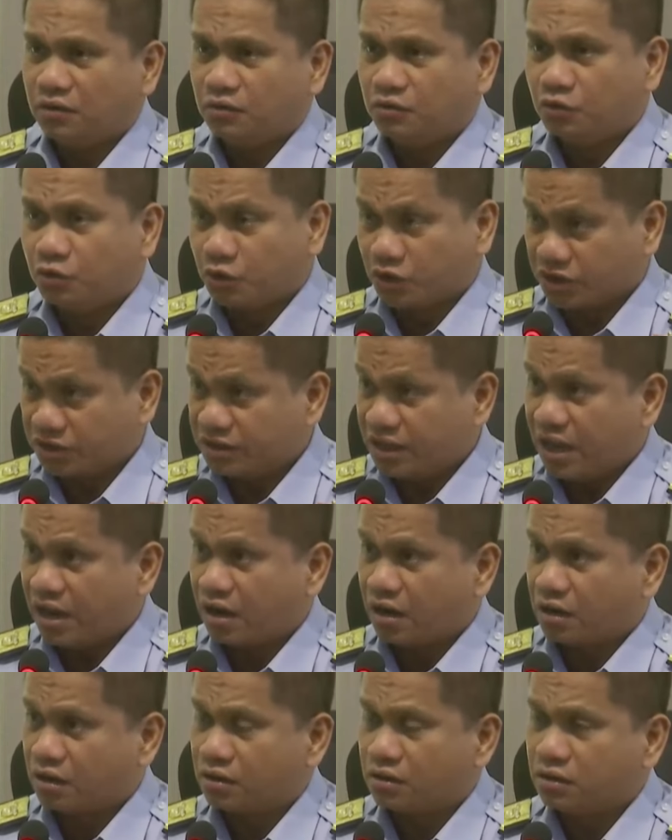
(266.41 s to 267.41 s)
uh, who
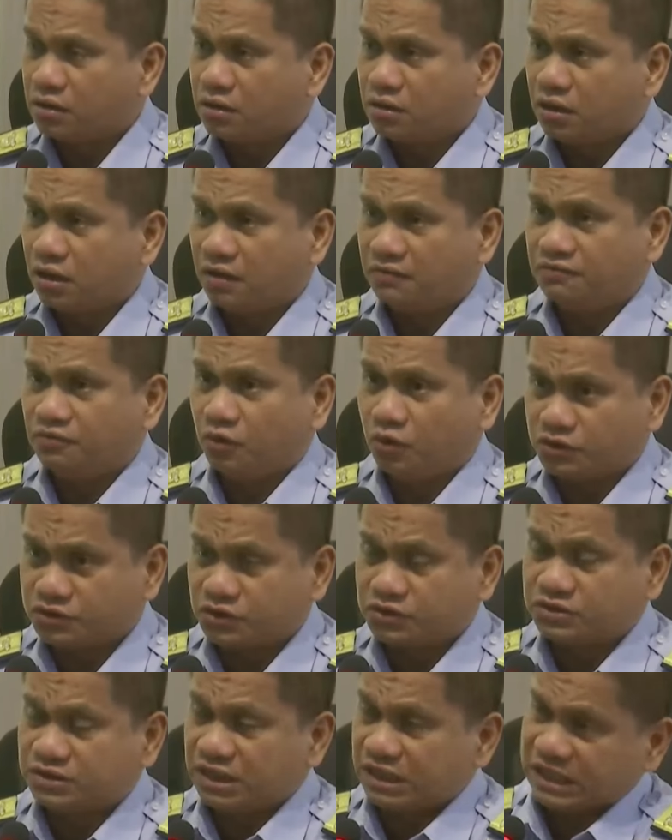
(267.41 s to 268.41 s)
were there
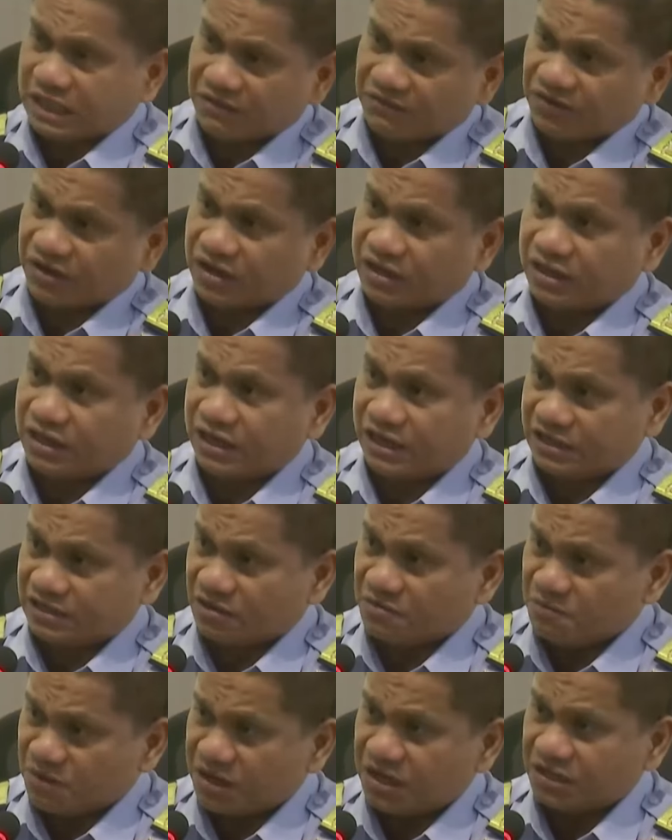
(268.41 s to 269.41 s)
have also
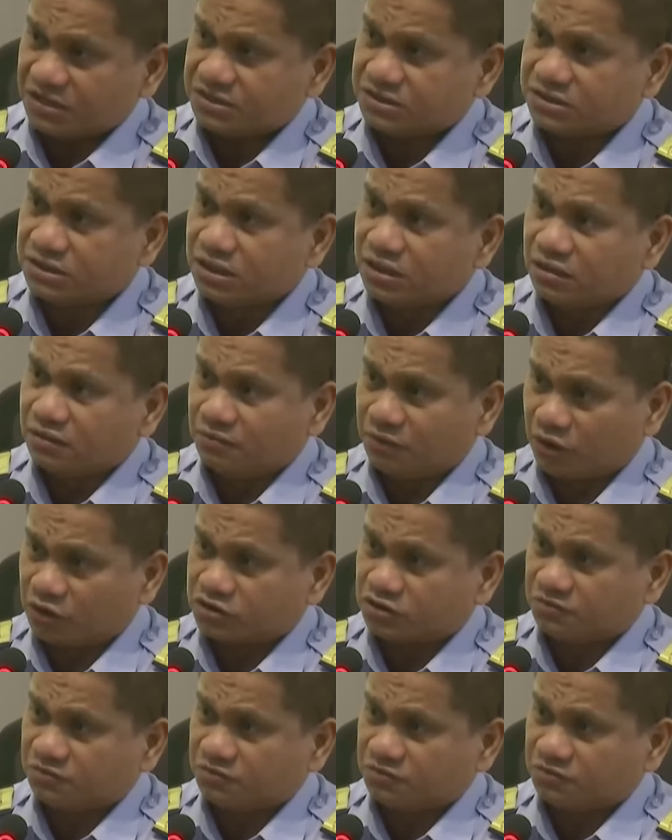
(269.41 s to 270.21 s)
significantly diminished